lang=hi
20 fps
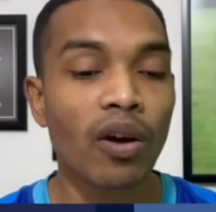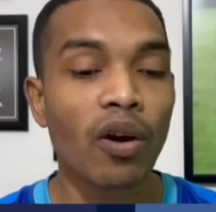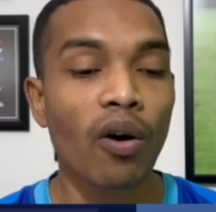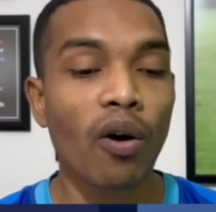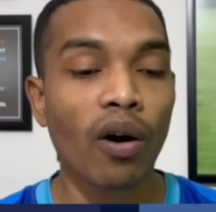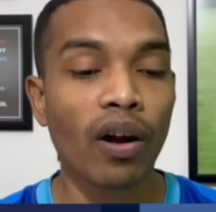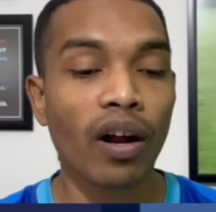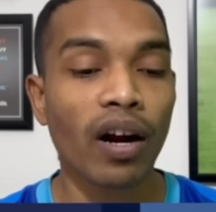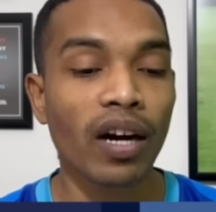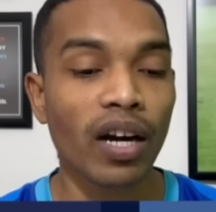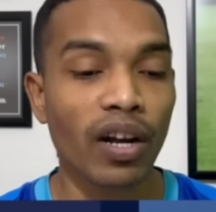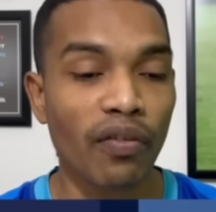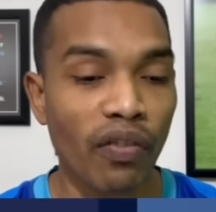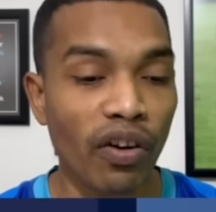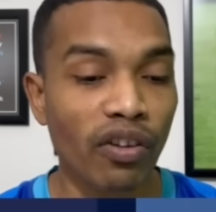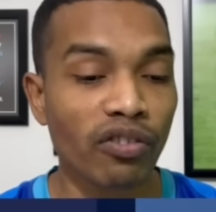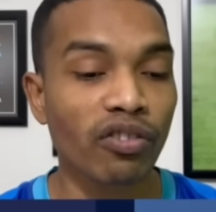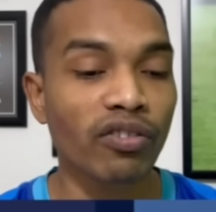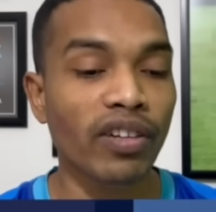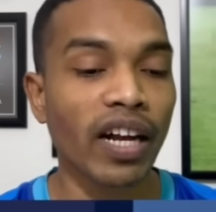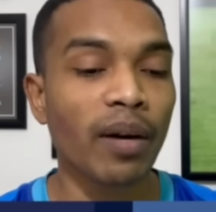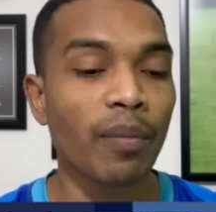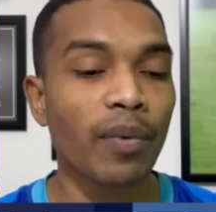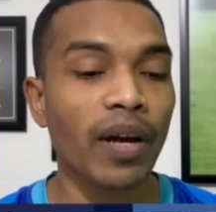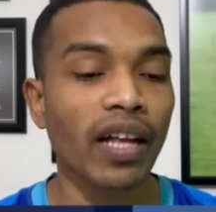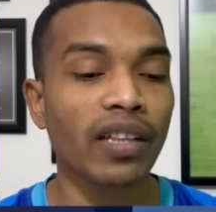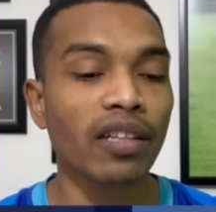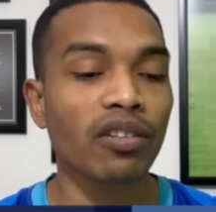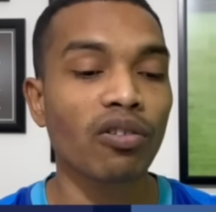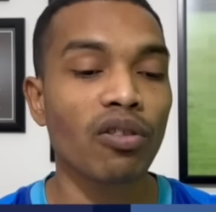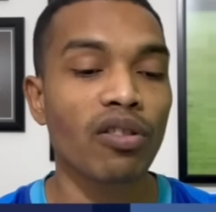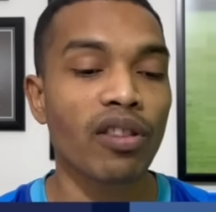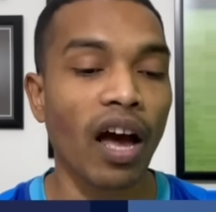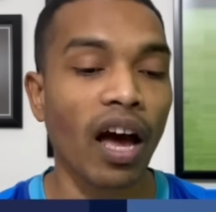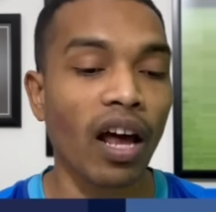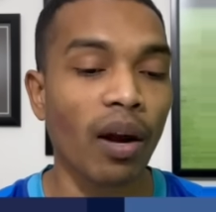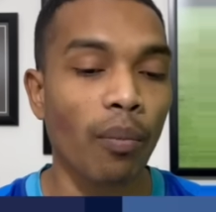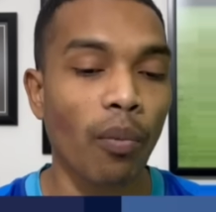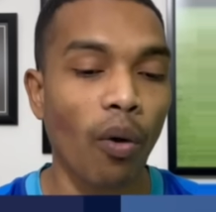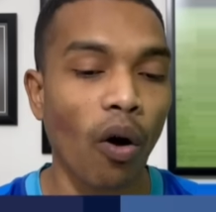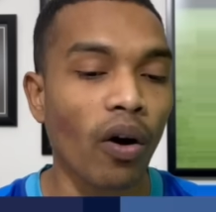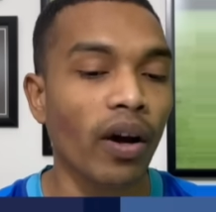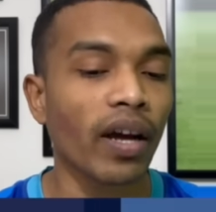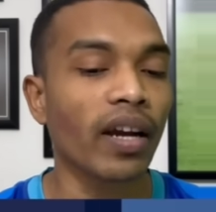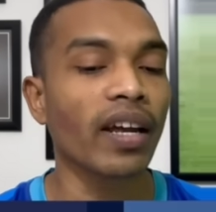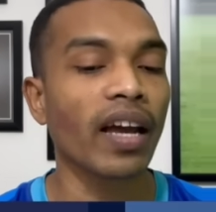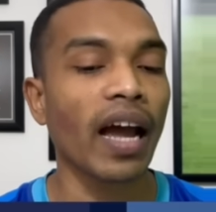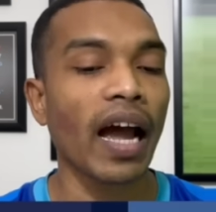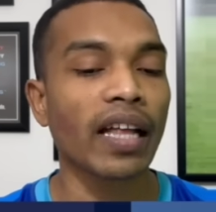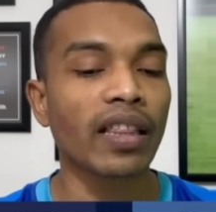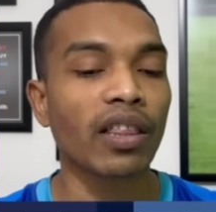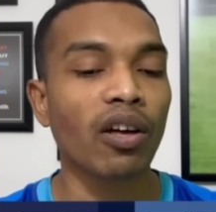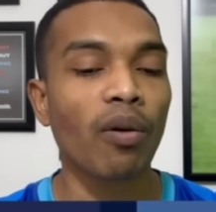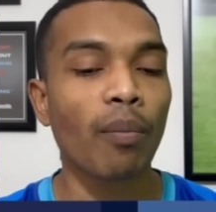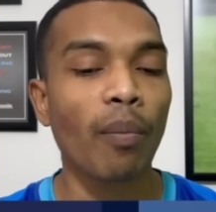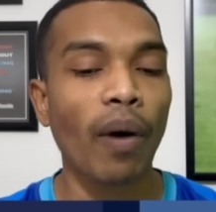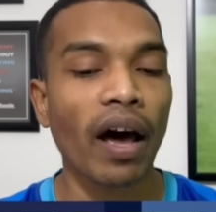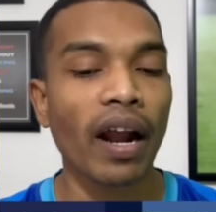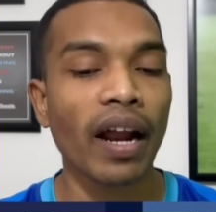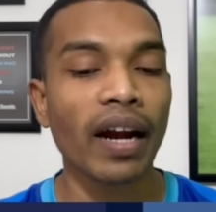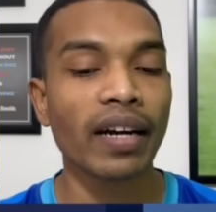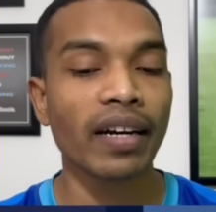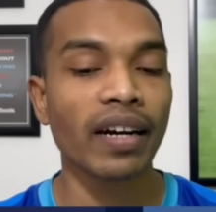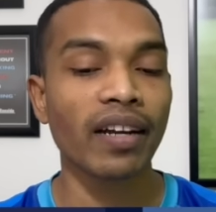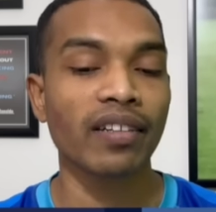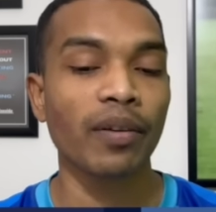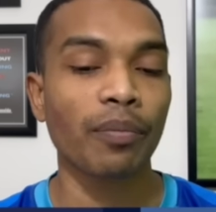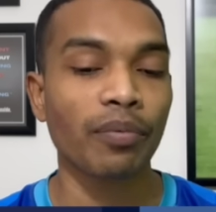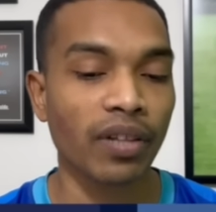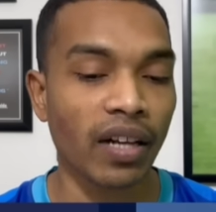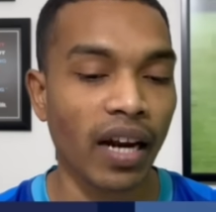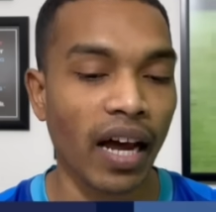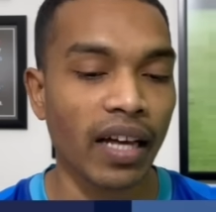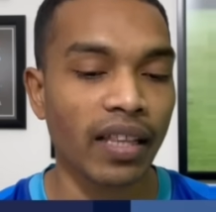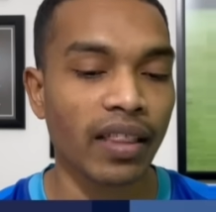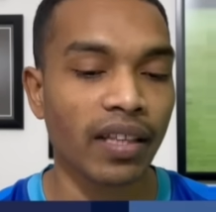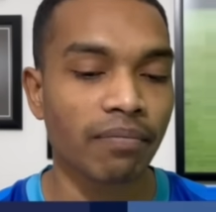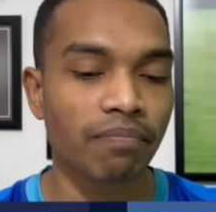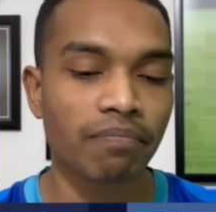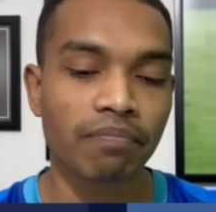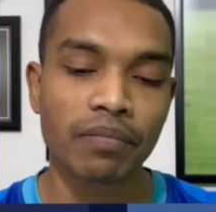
और अगर डिफेंसिव साइड भी आते तो चार ब्लॉक इनके आए थे और बारह इंटरसेप्शन आए थे